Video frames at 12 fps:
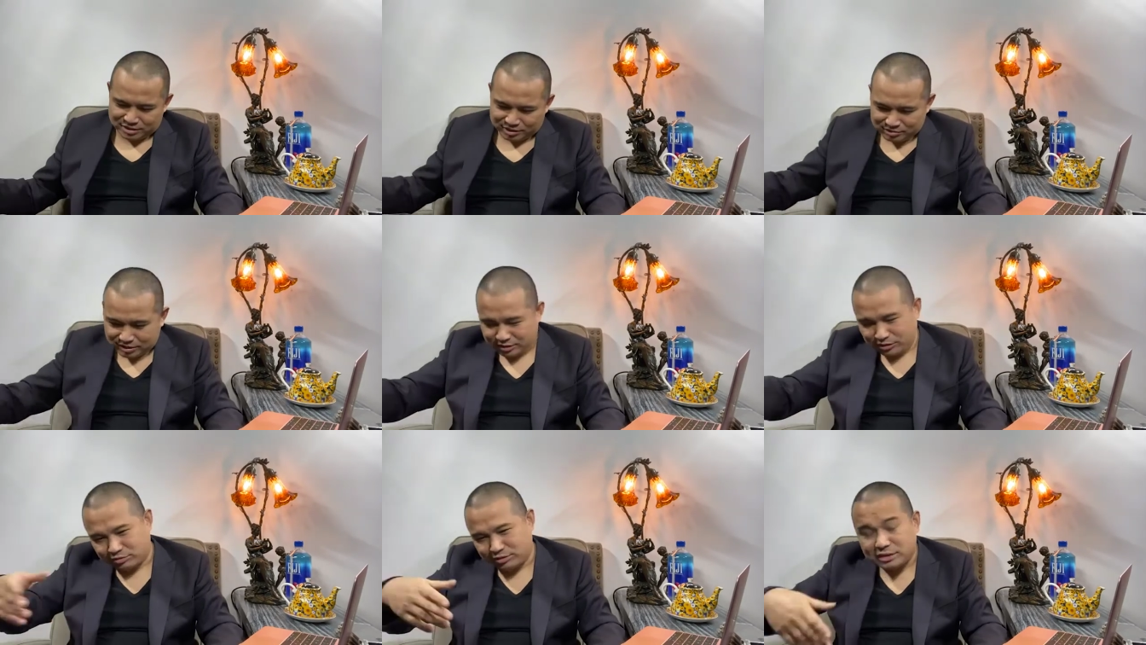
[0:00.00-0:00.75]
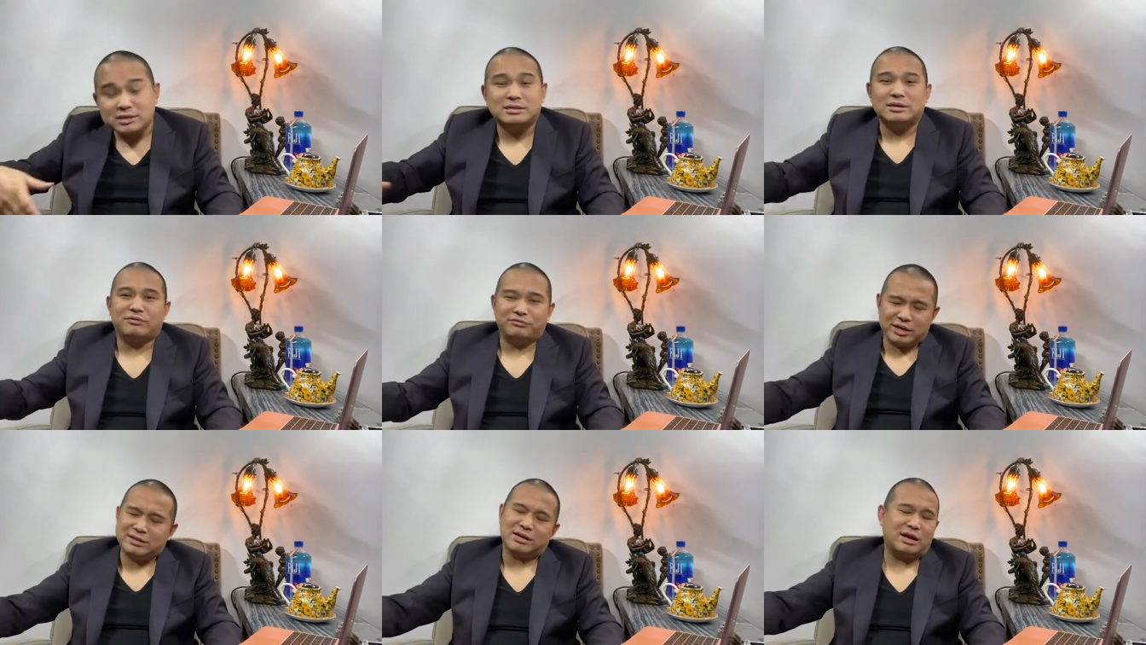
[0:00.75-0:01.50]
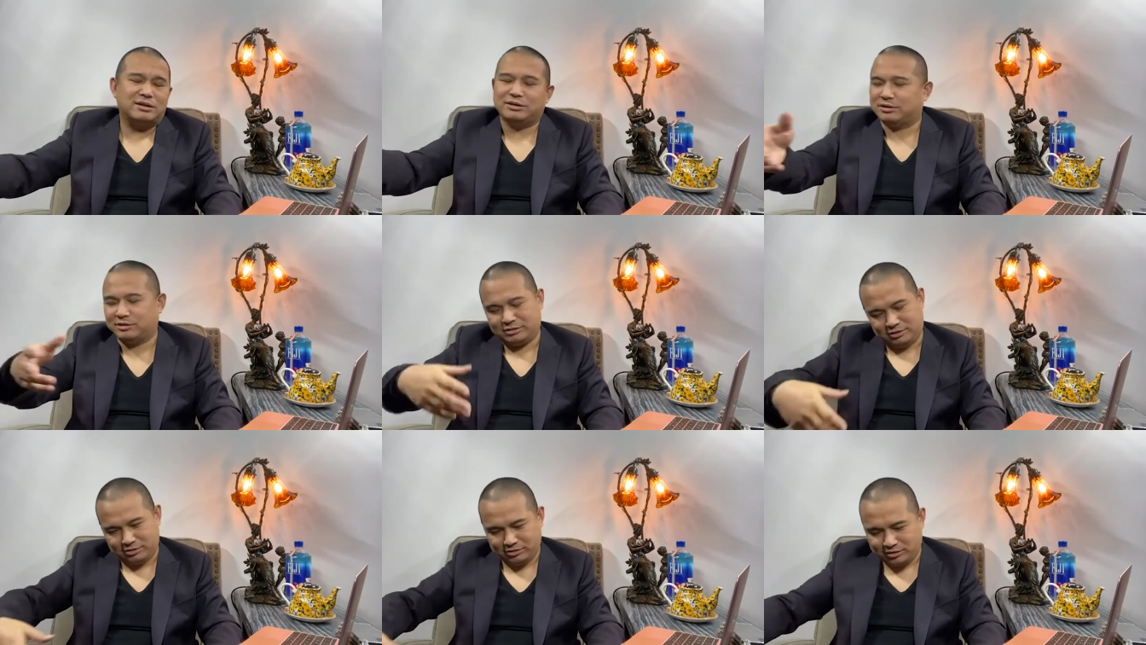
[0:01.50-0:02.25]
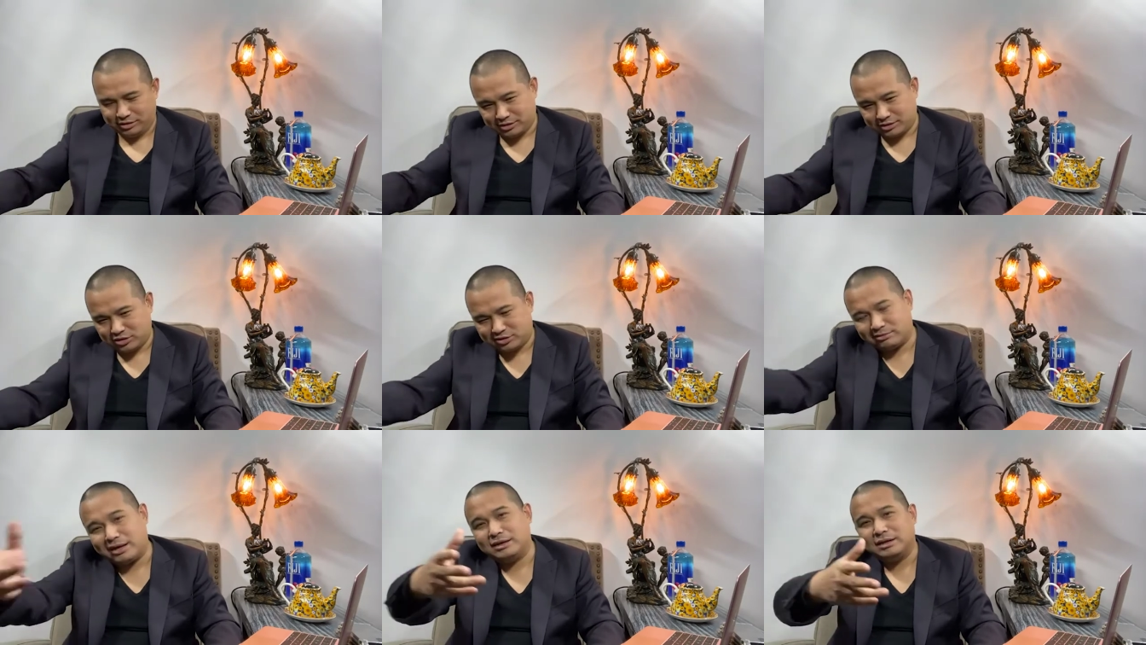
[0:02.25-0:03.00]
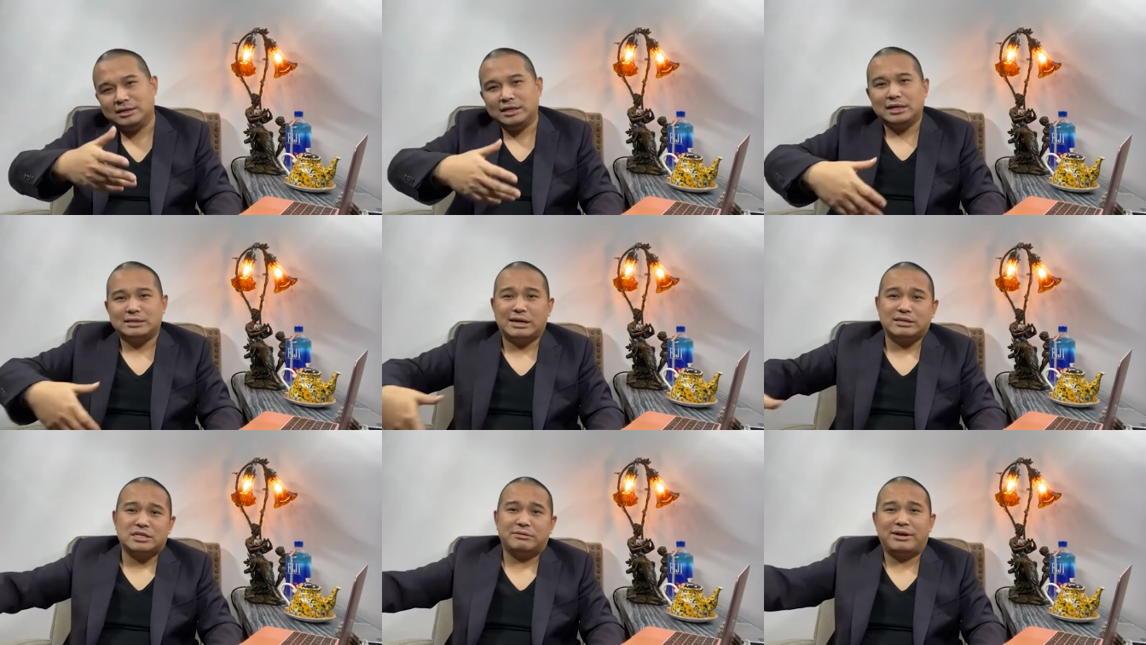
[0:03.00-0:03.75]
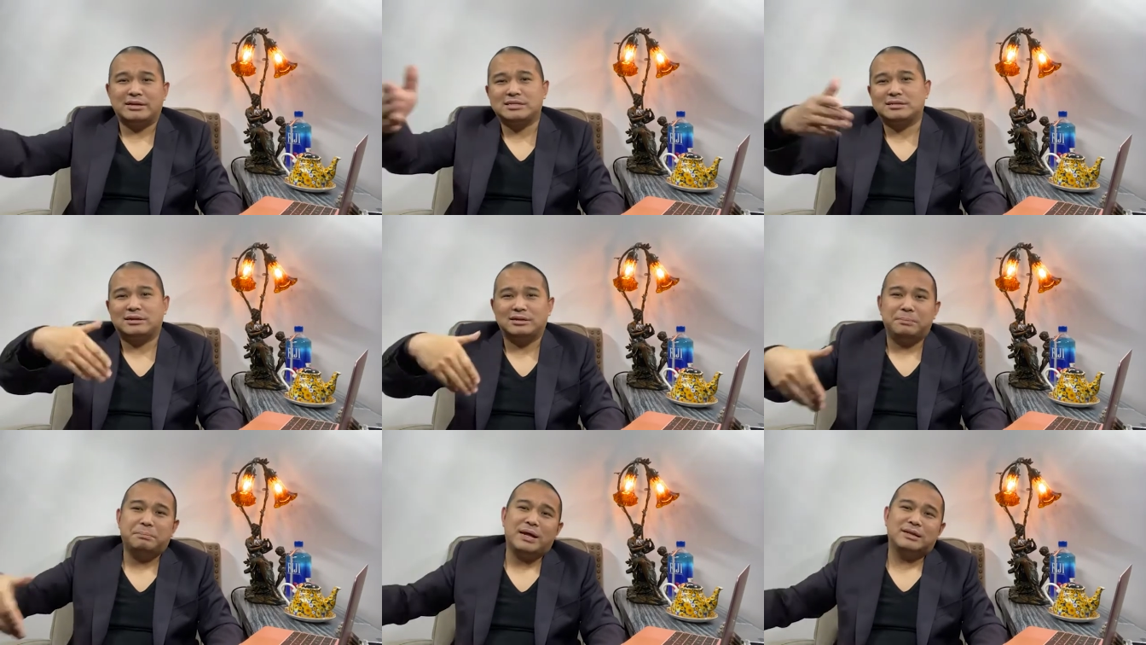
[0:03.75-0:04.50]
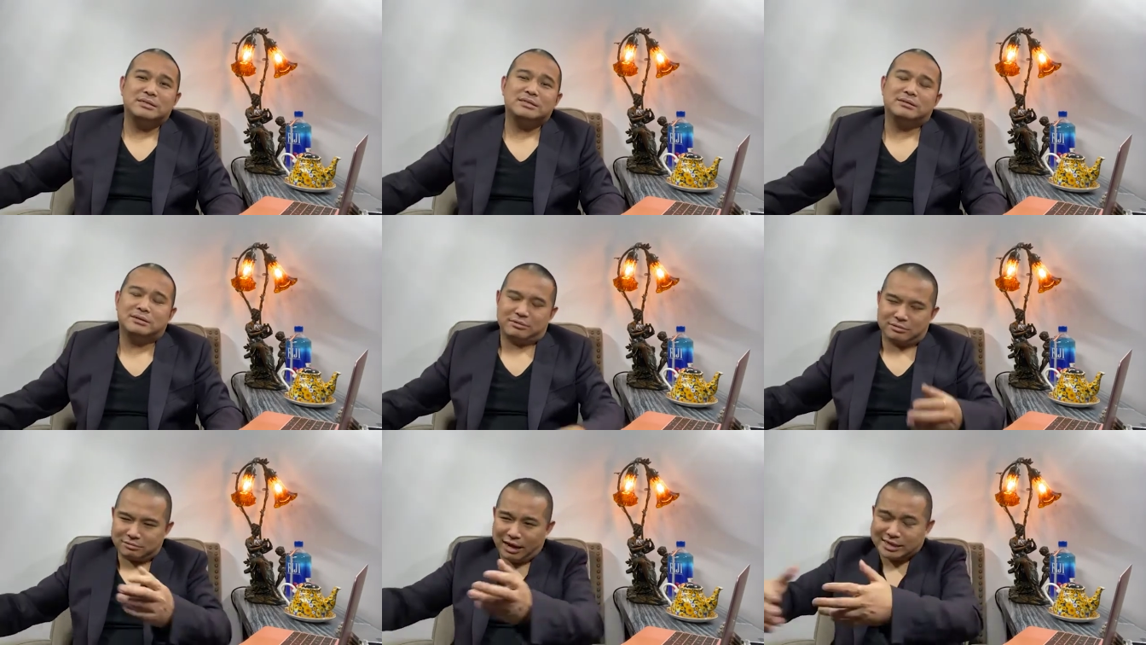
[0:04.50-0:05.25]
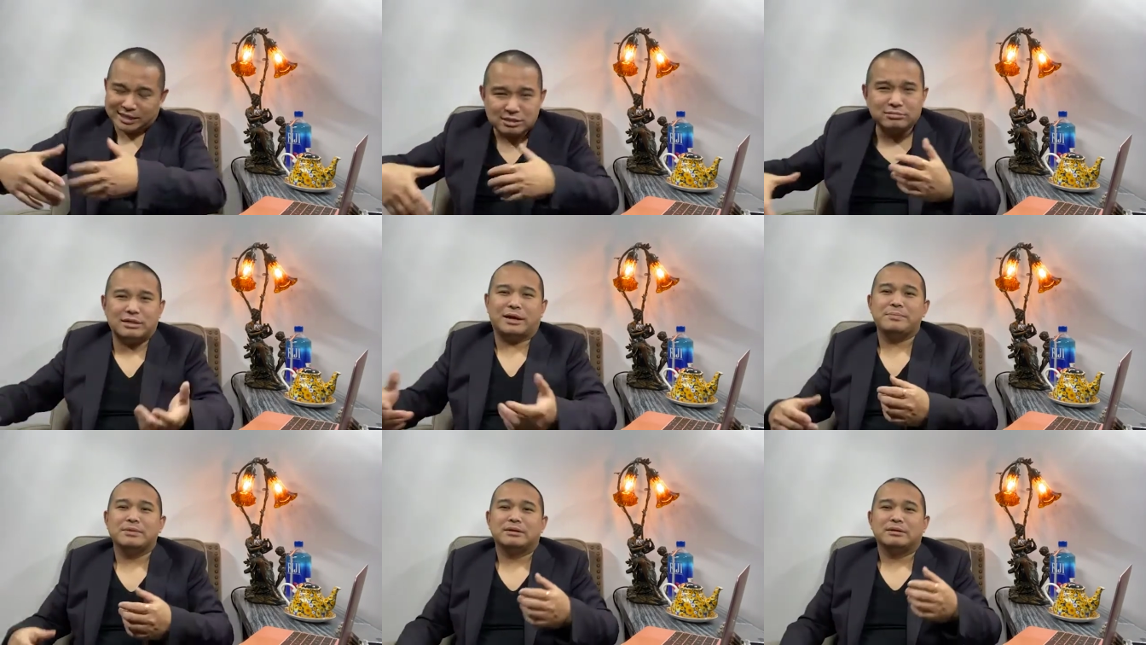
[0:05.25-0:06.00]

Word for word: 然后呢有一次啊非常有意思，吃完在吃饭吃到一半的时候快结束了，